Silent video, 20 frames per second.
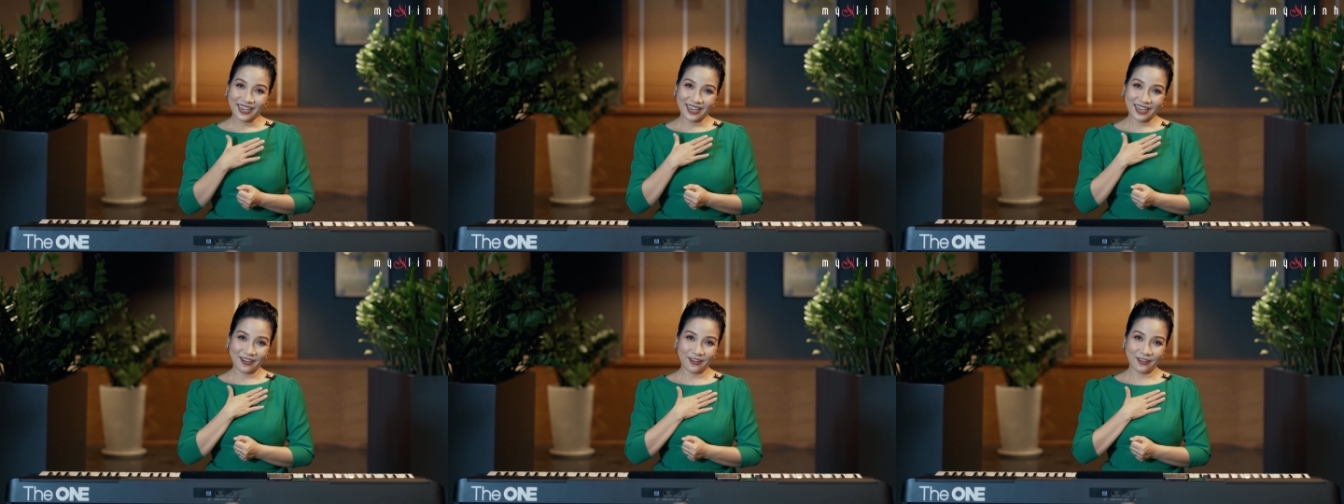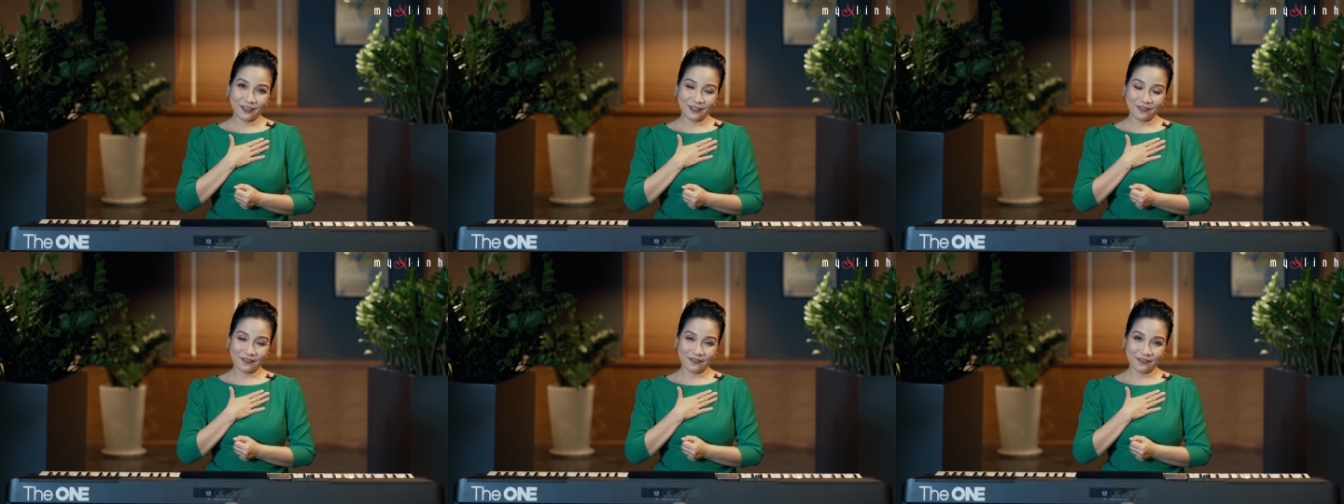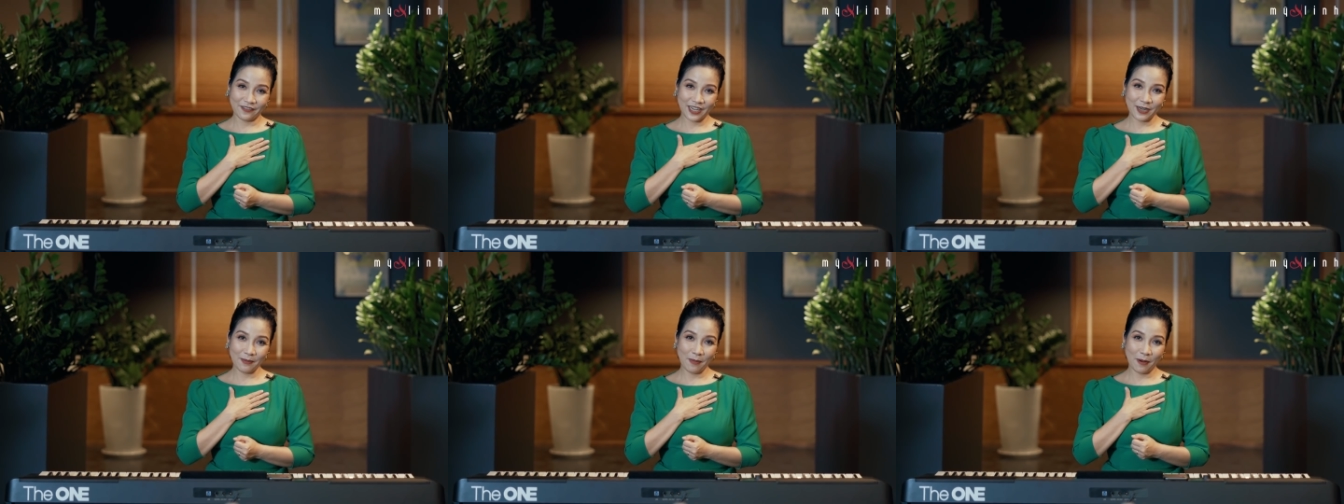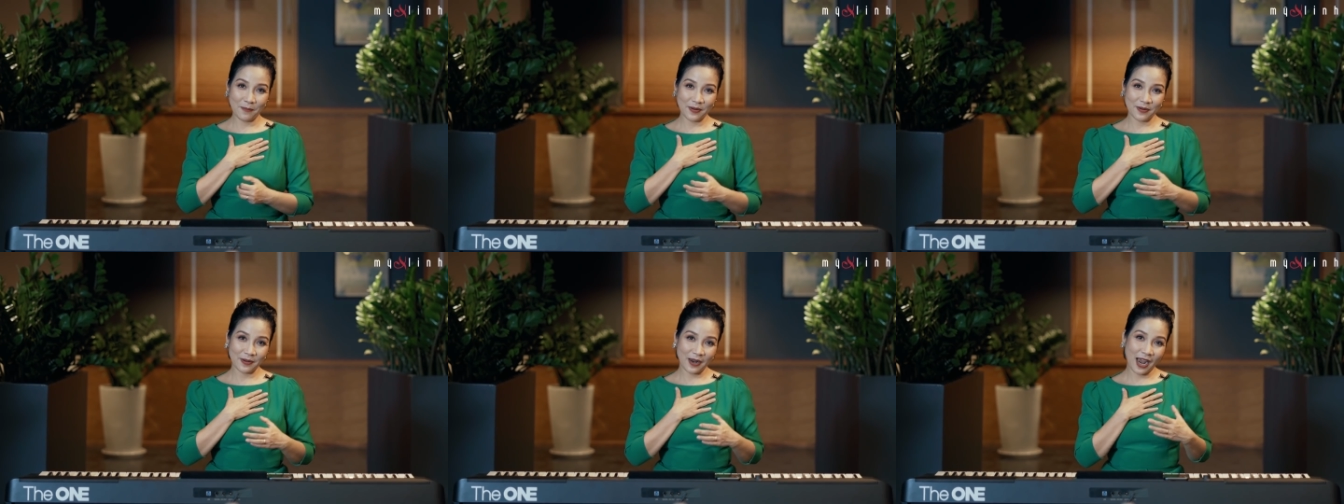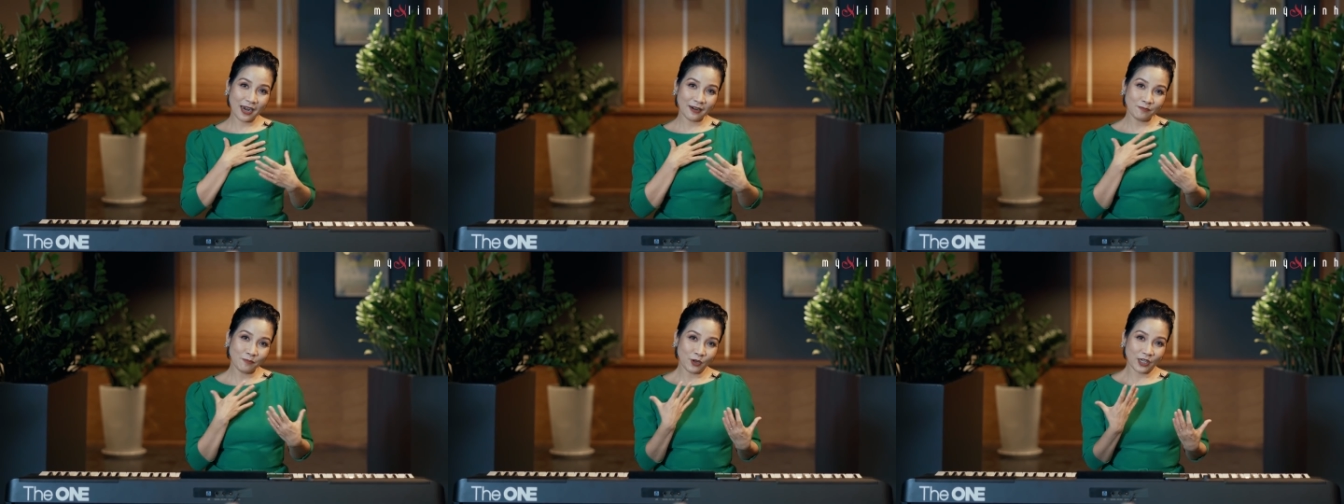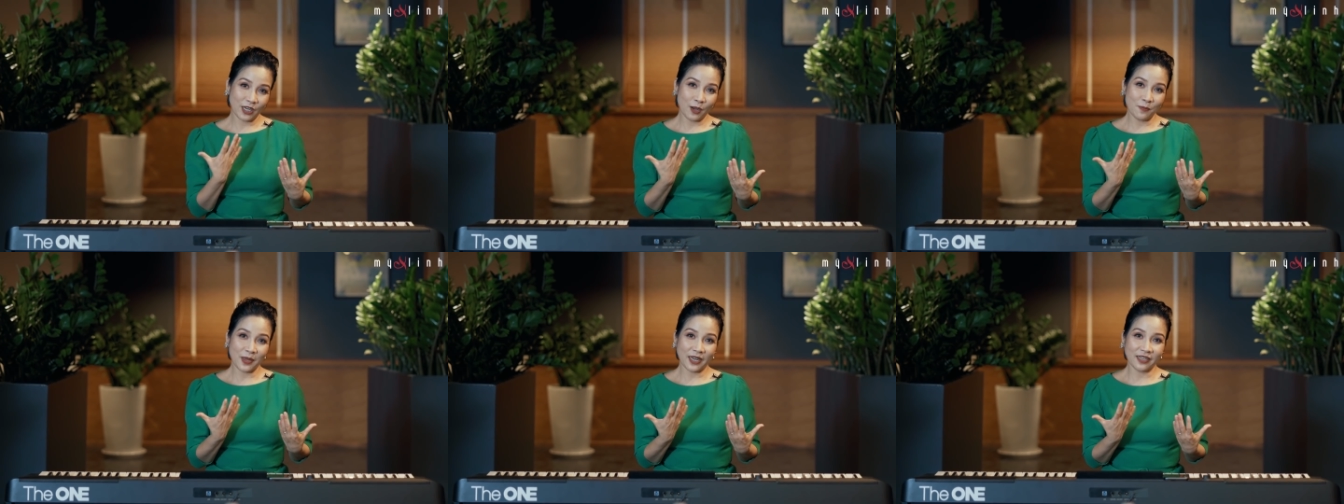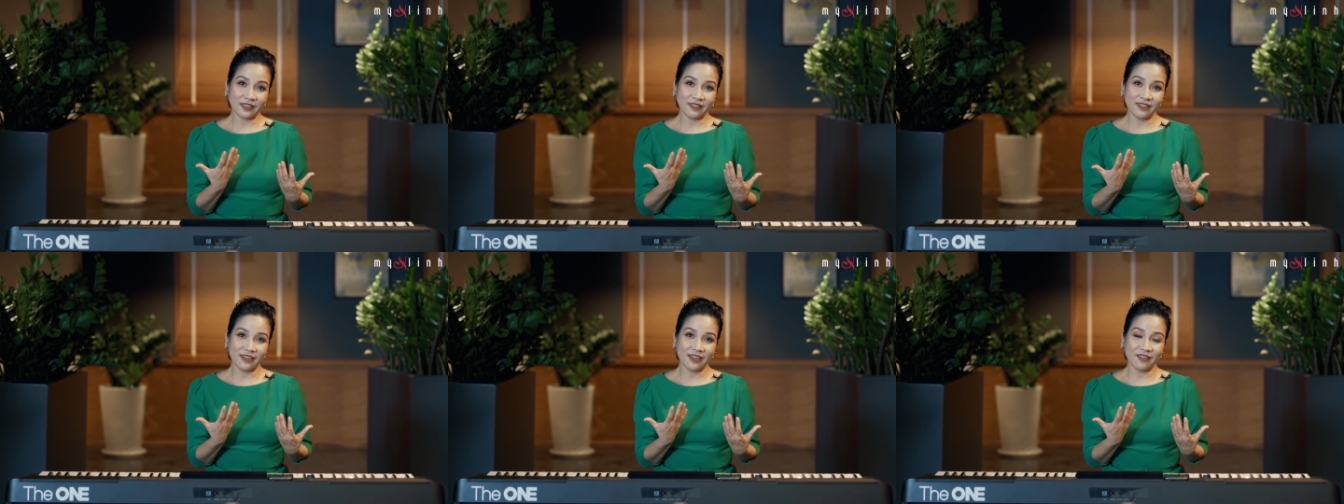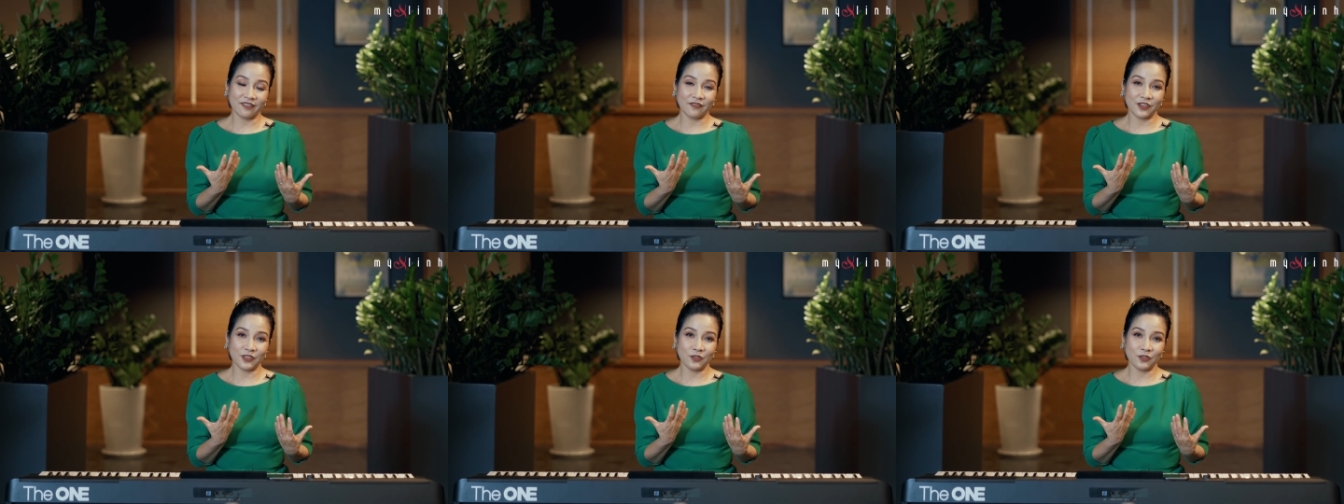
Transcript: À, khi mà mình hát một cái âm thanh từ ngực